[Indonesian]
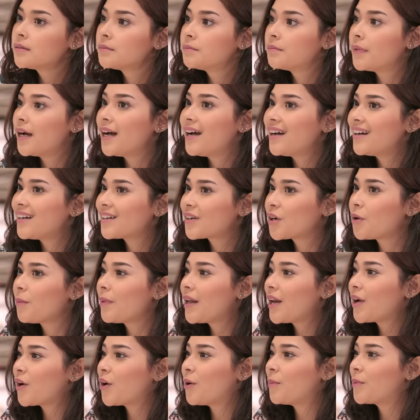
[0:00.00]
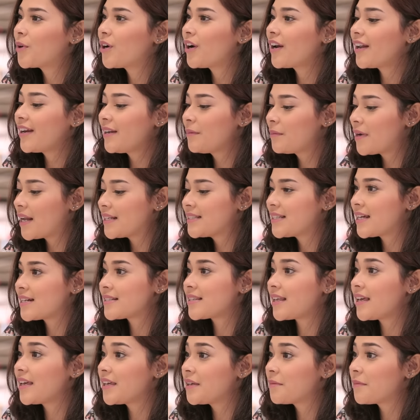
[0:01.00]
Mbak, eh, aku malah ngobrol, ini belanjaan
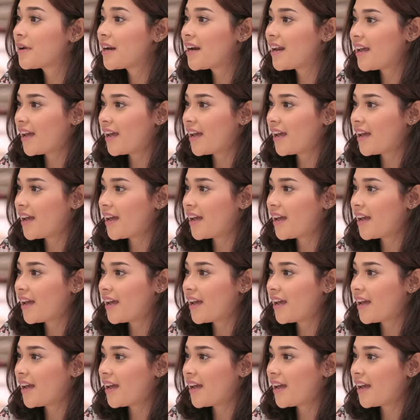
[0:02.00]
saya gimana